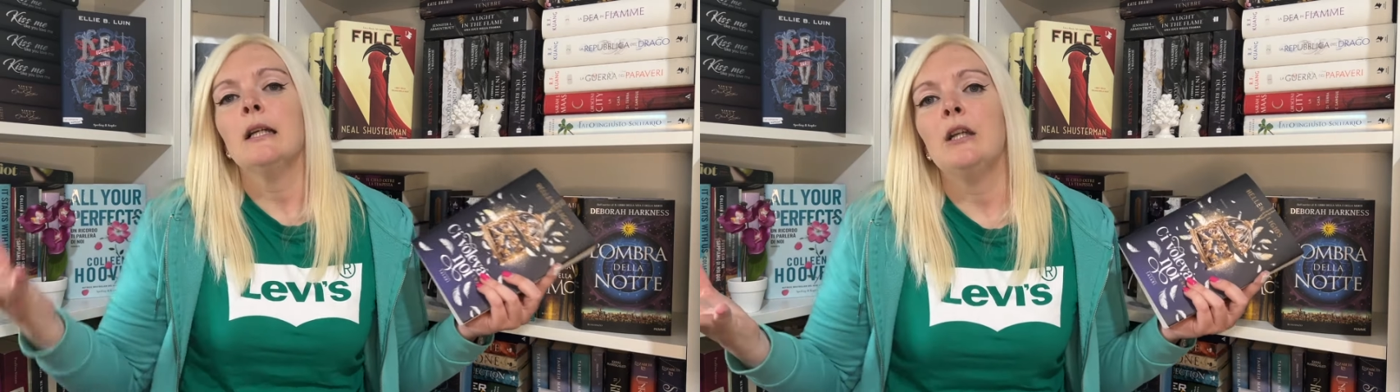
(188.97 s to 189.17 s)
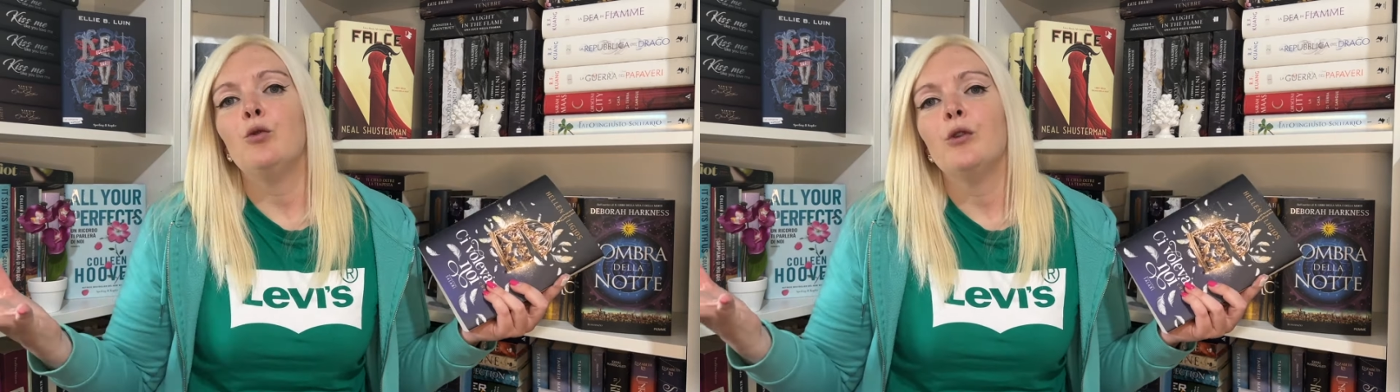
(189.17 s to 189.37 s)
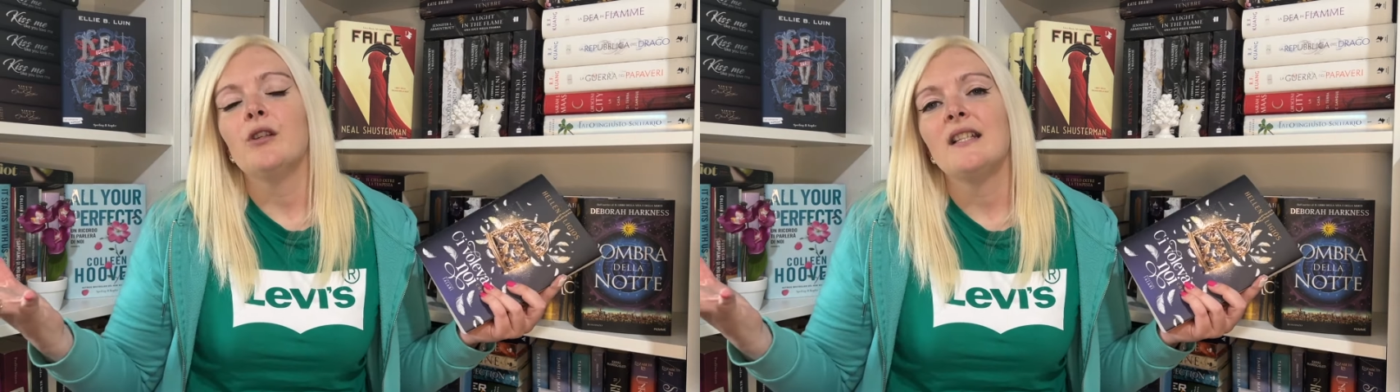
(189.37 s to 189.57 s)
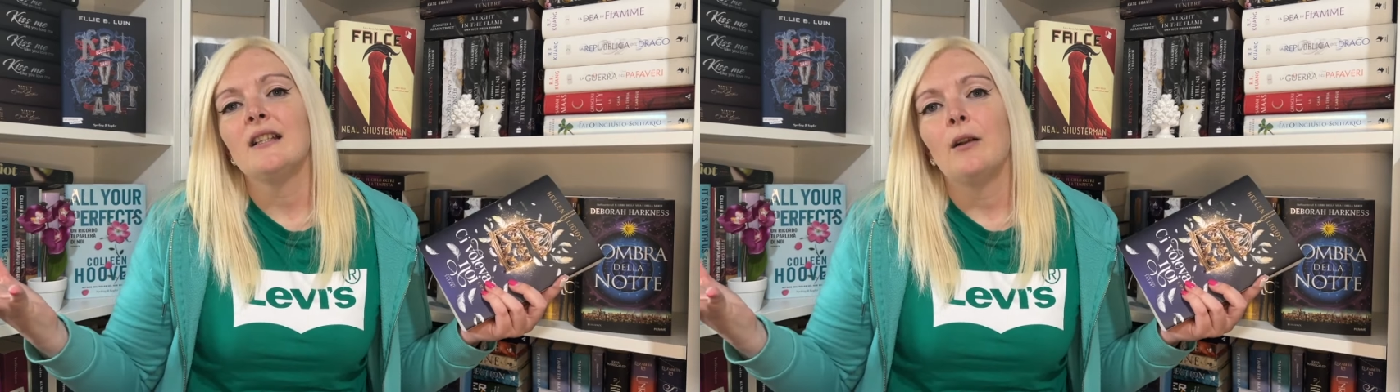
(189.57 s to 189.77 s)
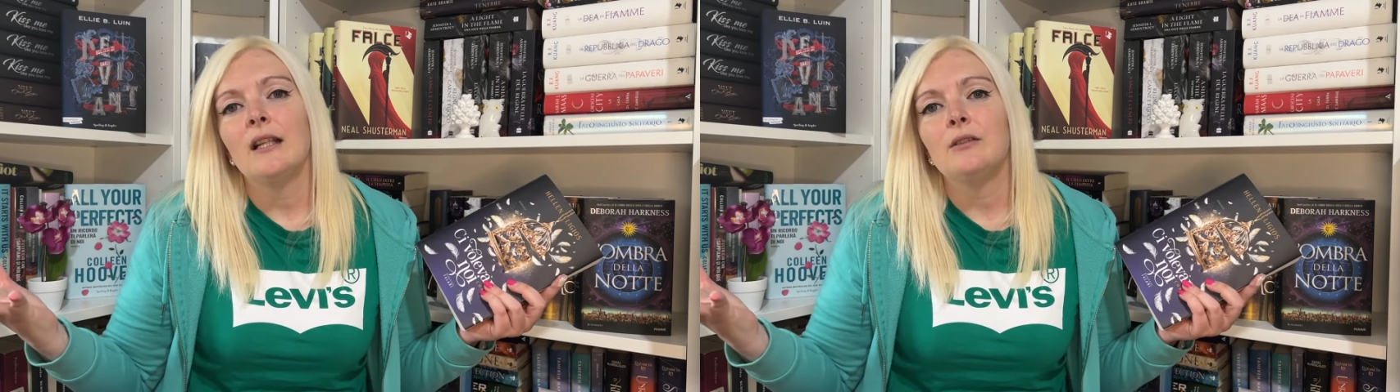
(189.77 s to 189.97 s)

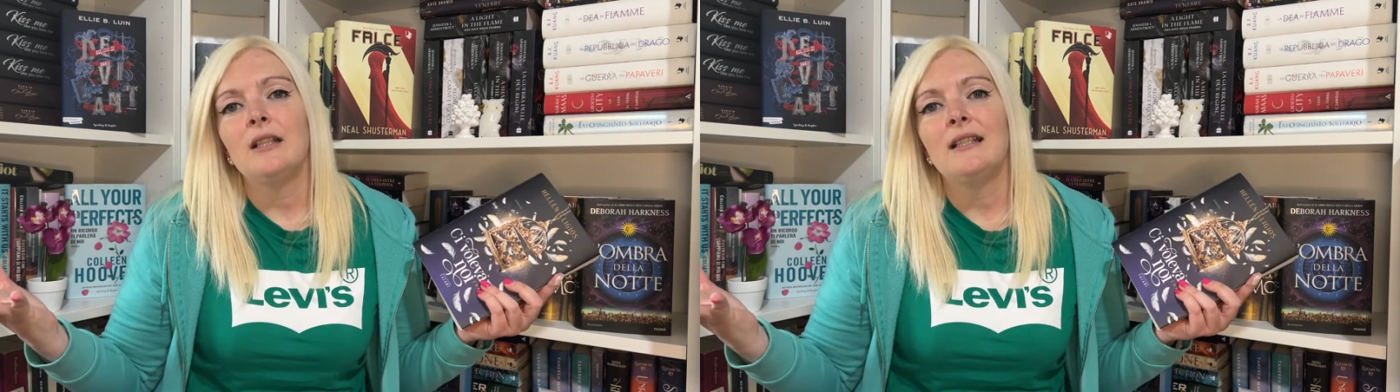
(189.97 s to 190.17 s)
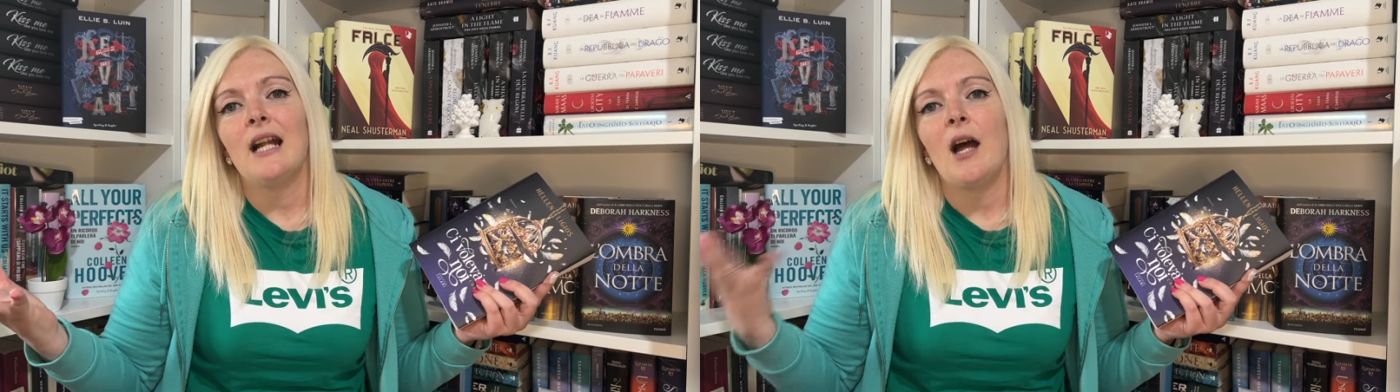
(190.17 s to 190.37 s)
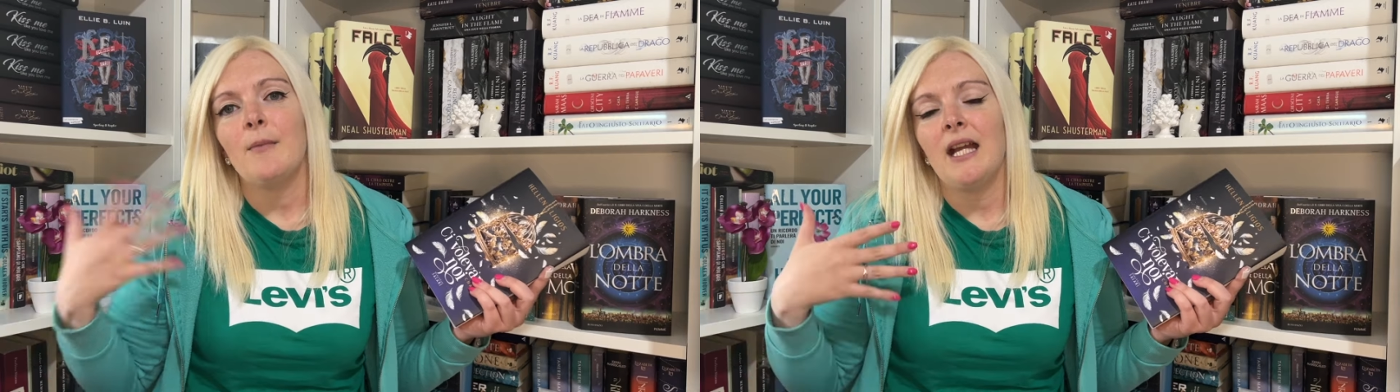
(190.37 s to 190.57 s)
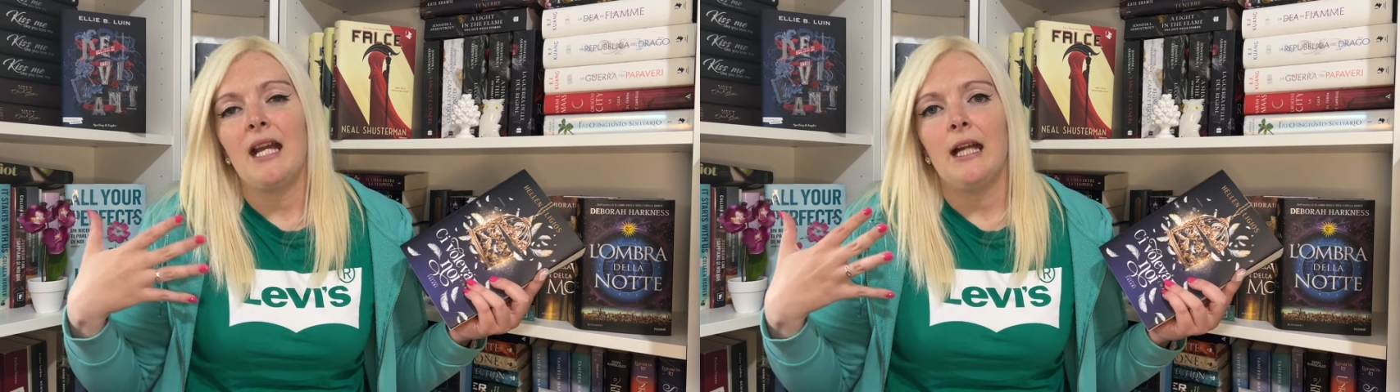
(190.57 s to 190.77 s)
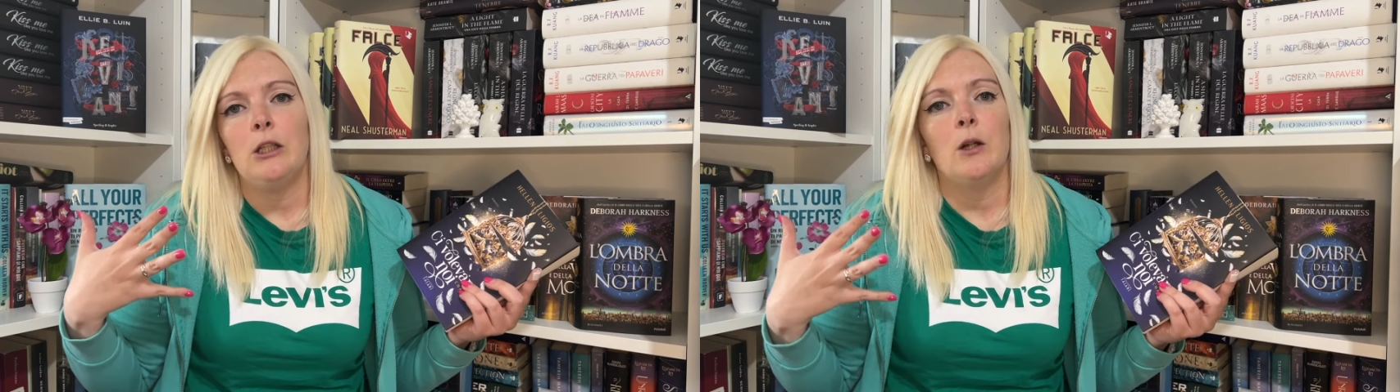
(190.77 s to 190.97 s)
Incuriosito, ho letto le trame
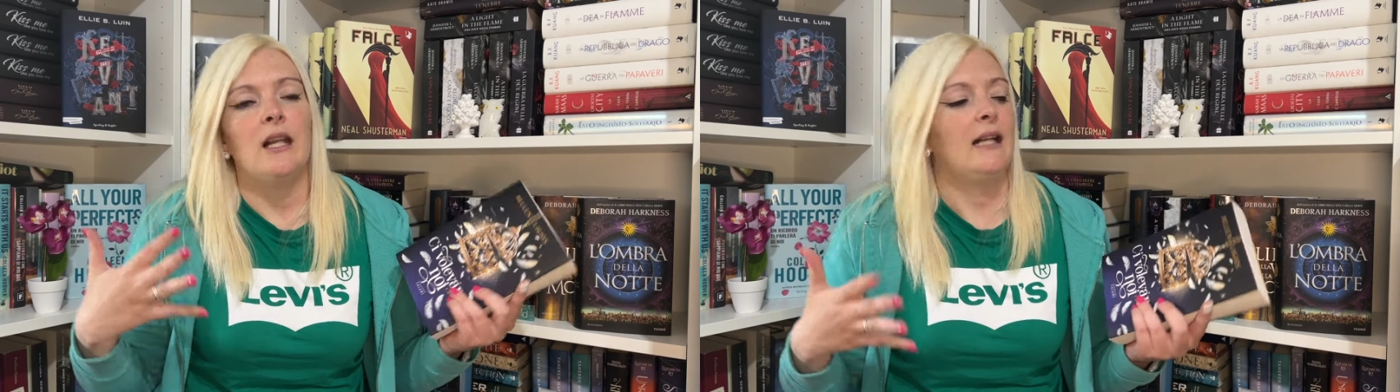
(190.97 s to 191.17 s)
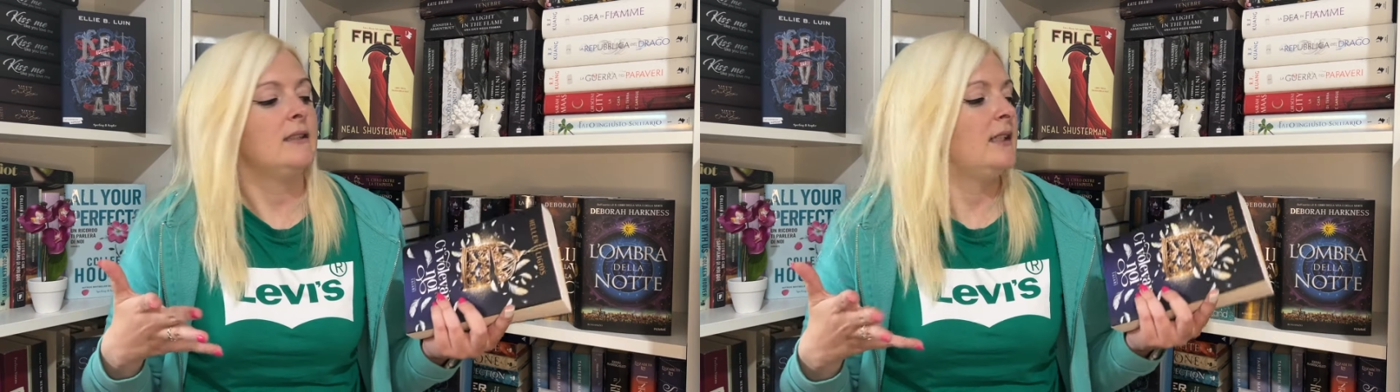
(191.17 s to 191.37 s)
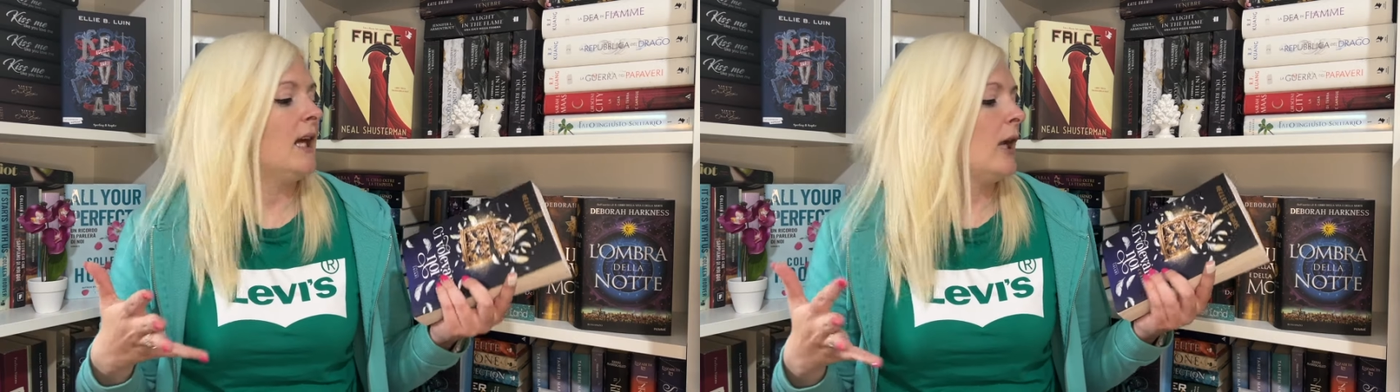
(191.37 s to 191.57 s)
e li ho letti.